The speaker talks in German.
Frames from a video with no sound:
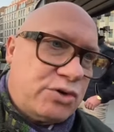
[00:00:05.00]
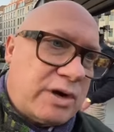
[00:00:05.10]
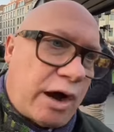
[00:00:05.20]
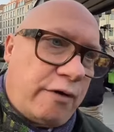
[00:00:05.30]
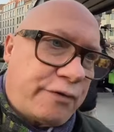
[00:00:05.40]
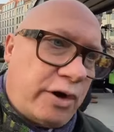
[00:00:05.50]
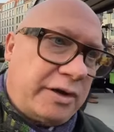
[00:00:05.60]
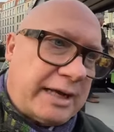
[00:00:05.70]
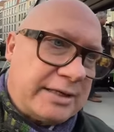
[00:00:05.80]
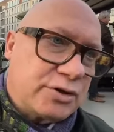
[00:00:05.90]
ob sie nun
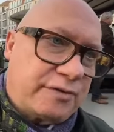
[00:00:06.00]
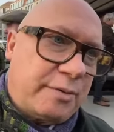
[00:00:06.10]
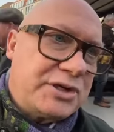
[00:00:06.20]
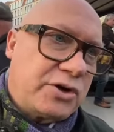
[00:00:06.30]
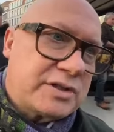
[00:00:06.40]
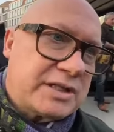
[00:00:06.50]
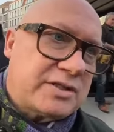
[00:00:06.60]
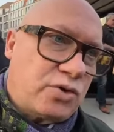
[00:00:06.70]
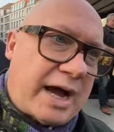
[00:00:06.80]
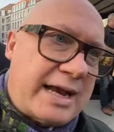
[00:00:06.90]
aufhören. Also für mich hört sich
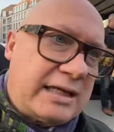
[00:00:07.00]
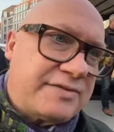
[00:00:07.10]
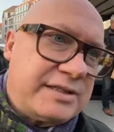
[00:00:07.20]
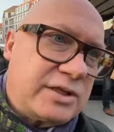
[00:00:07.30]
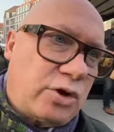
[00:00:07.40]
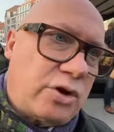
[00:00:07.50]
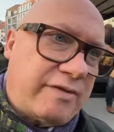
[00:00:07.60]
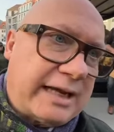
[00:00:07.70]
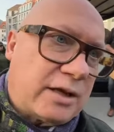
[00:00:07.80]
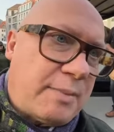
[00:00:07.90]
so an, als wenn sie doch
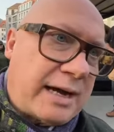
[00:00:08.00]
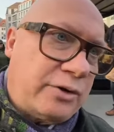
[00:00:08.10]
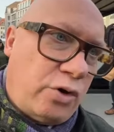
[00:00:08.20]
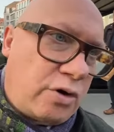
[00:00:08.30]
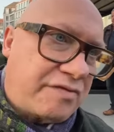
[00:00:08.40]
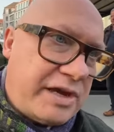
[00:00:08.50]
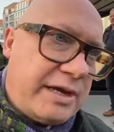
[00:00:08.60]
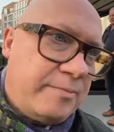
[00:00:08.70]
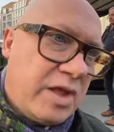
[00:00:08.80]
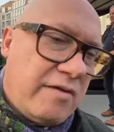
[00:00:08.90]
noch weitermachen
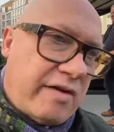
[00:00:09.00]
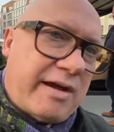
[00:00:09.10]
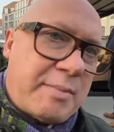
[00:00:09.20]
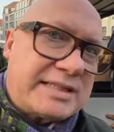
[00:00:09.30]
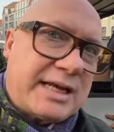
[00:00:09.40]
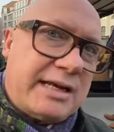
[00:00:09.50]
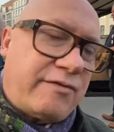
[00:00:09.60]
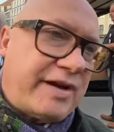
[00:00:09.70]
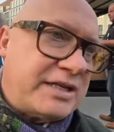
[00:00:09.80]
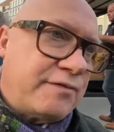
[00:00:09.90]
irgendwie. Wir werden mal sehen,
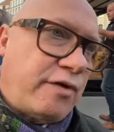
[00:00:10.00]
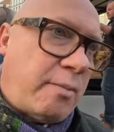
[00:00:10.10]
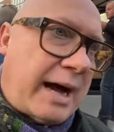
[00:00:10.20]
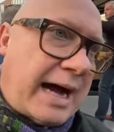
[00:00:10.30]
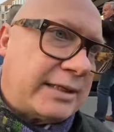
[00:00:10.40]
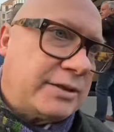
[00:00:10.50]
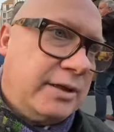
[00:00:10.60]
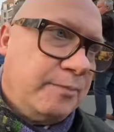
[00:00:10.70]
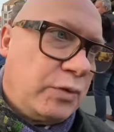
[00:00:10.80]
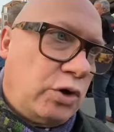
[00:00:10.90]
in welchem Format.
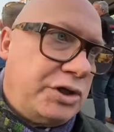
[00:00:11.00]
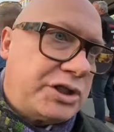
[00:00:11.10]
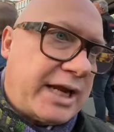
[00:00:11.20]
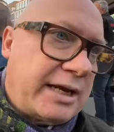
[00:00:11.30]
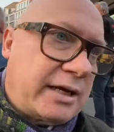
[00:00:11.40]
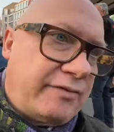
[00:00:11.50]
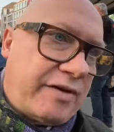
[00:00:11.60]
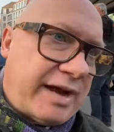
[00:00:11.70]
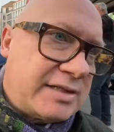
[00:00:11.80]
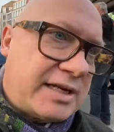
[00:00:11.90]
Und ich denke,
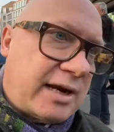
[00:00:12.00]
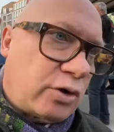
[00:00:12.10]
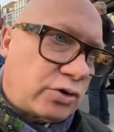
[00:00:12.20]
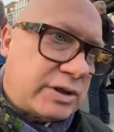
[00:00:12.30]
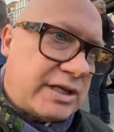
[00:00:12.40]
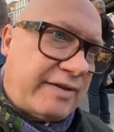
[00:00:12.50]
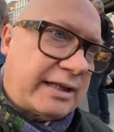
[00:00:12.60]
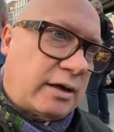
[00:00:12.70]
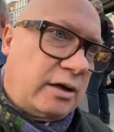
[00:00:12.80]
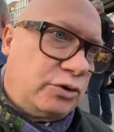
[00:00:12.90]
wir werden sie dann auch trotzdem
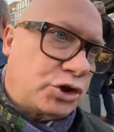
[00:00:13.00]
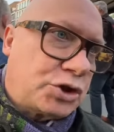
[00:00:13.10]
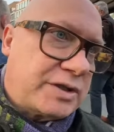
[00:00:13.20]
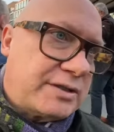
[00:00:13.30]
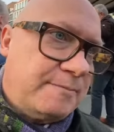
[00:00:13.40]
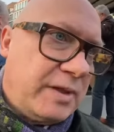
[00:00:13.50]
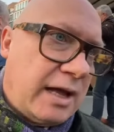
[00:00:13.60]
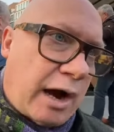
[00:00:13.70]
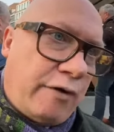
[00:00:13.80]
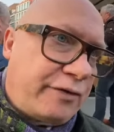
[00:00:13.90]
weiter unterstützen.
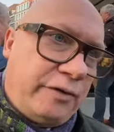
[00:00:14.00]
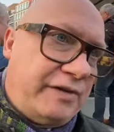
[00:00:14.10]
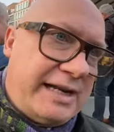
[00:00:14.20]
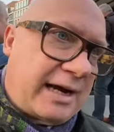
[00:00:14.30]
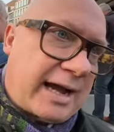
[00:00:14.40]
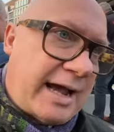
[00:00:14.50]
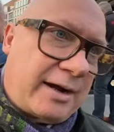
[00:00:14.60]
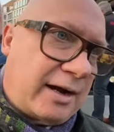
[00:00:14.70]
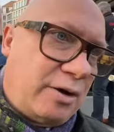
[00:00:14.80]
Aufhören will ja keiner,